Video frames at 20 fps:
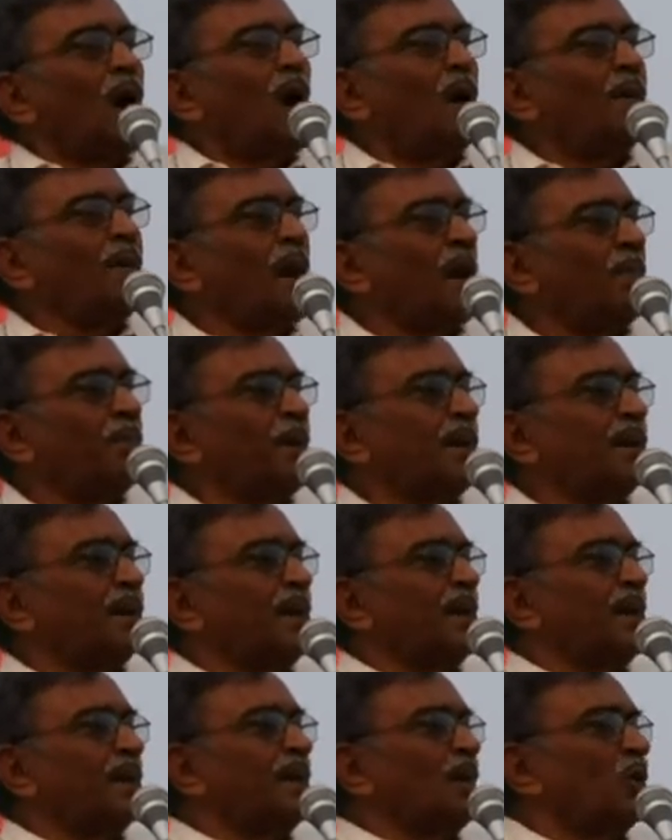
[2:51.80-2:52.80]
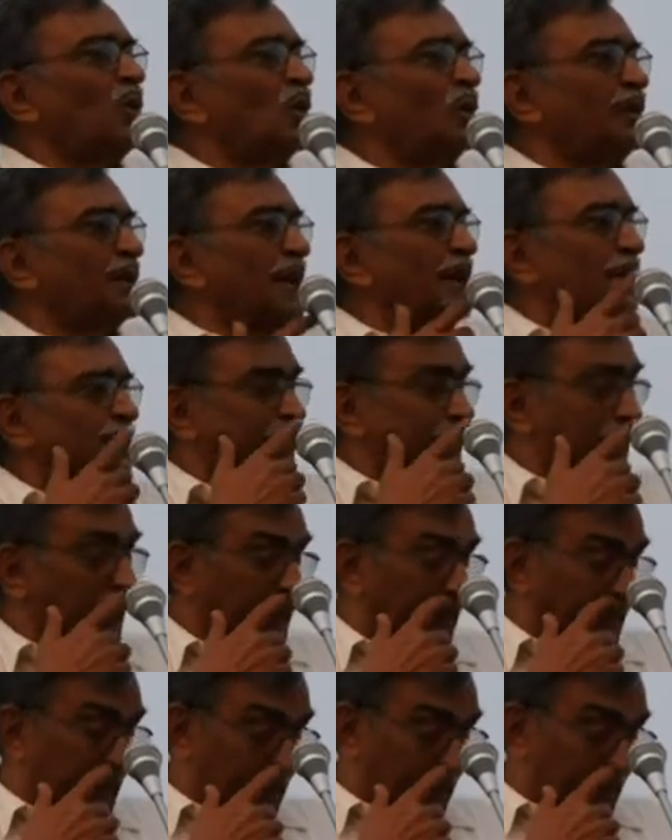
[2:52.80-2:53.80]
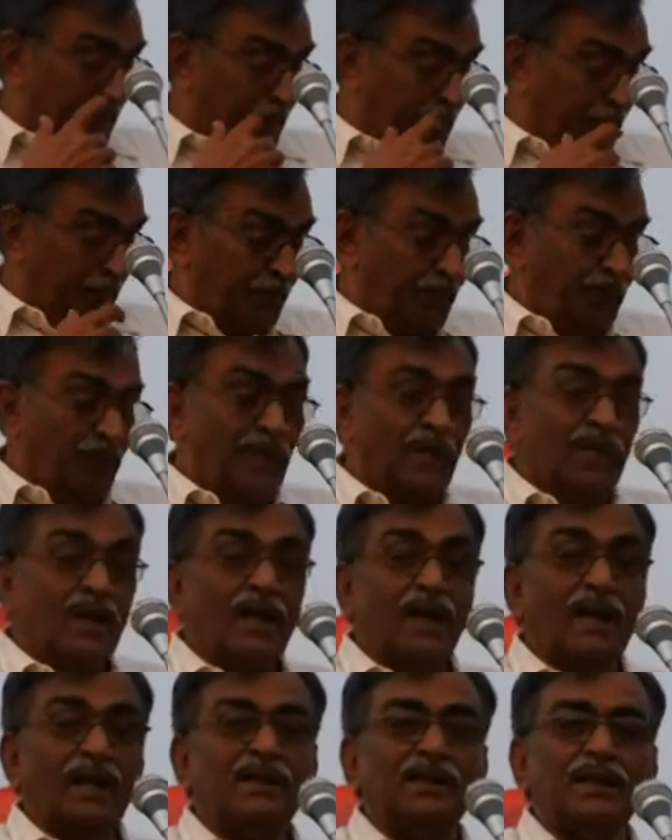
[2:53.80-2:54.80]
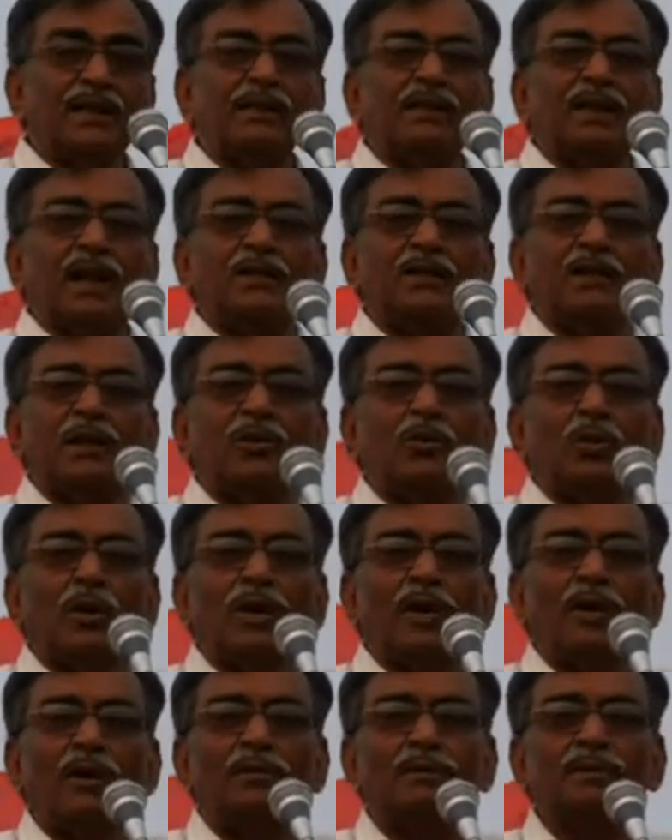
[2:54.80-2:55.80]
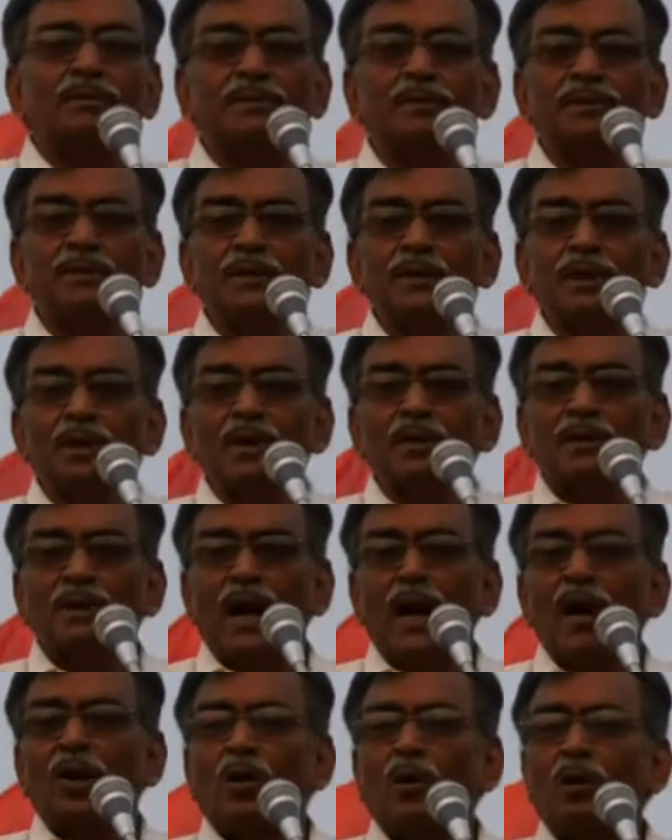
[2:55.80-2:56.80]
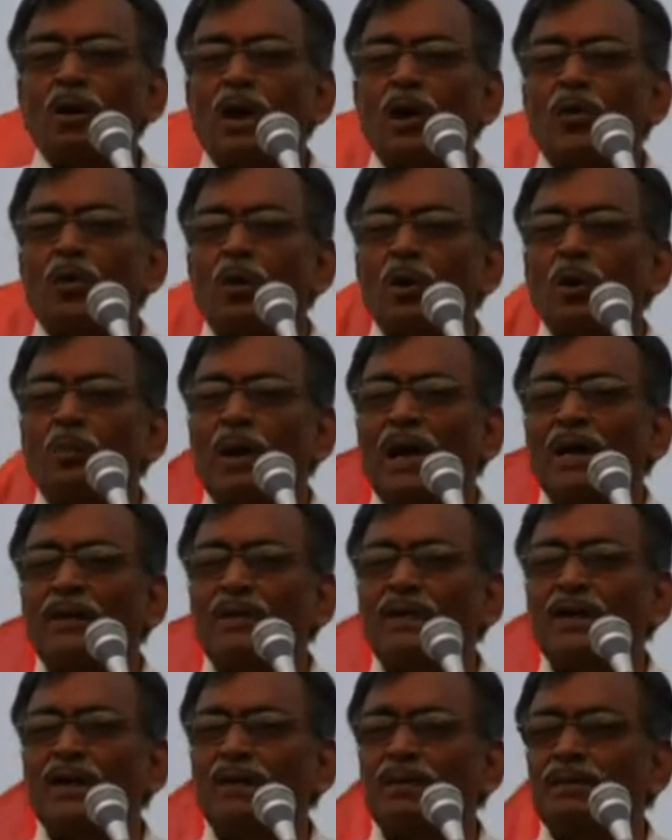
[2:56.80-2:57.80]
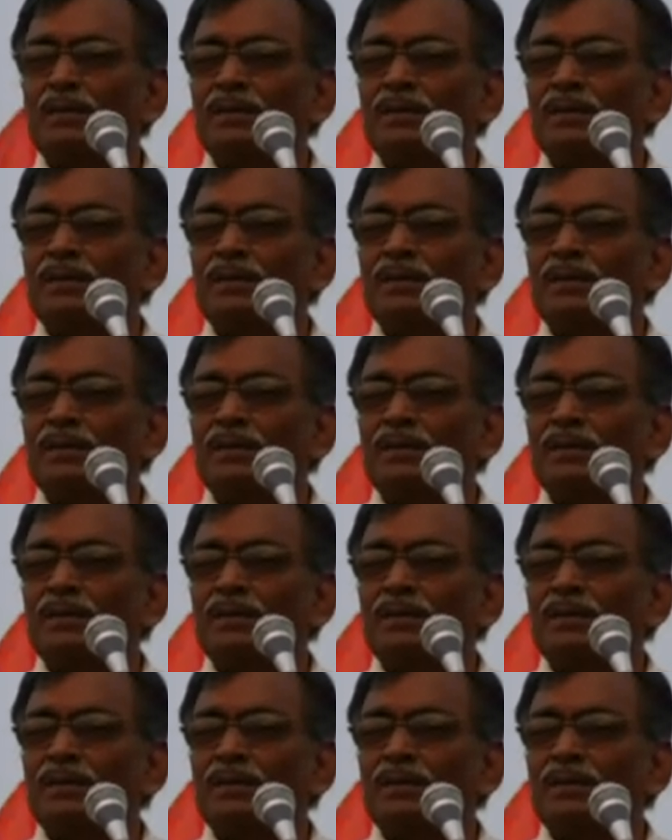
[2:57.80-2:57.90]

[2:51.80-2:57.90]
আমি আপনাদের এটা বলতে এসছি এই তিন চার দিন ধরে যা খবরাখবর পাচ্ছি